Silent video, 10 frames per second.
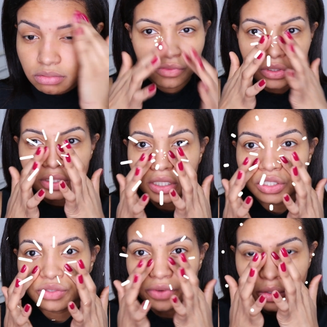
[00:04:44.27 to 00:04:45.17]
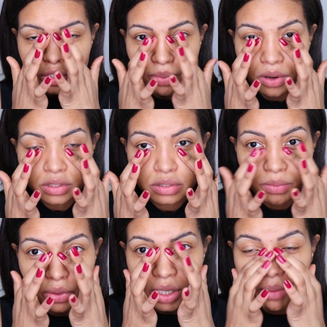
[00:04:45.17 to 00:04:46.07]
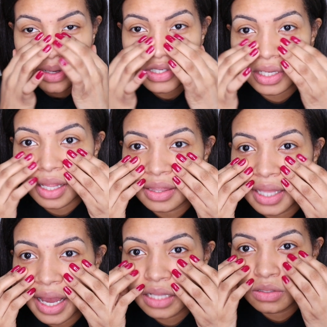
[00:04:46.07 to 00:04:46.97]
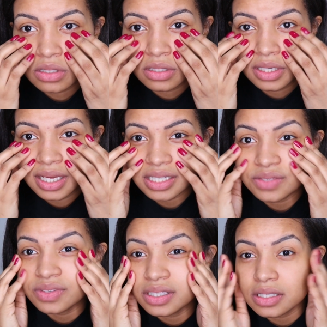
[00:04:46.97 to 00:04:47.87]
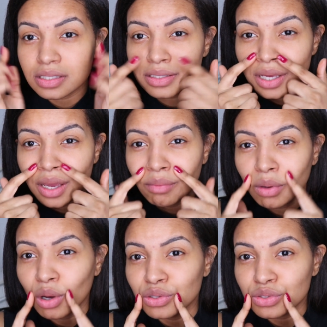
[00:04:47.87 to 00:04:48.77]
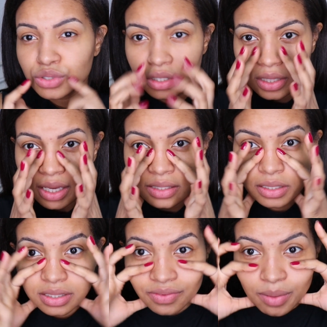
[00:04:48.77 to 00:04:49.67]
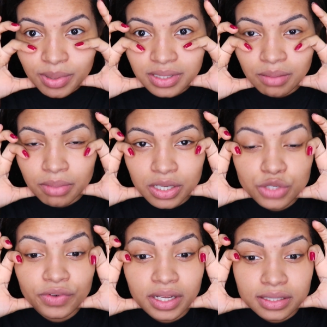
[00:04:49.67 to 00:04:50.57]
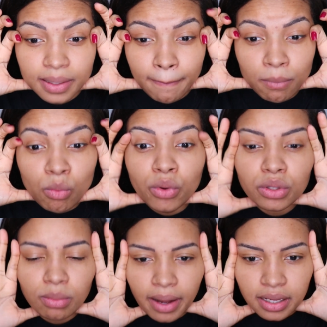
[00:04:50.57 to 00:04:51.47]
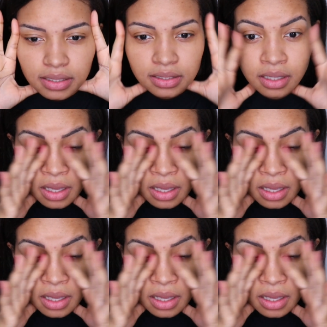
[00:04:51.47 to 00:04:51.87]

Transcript: Você que tiver os poros um pouquinho mais dilatados, linhas finas, bigodinho chinês, você vai perceber a diferença muito mais.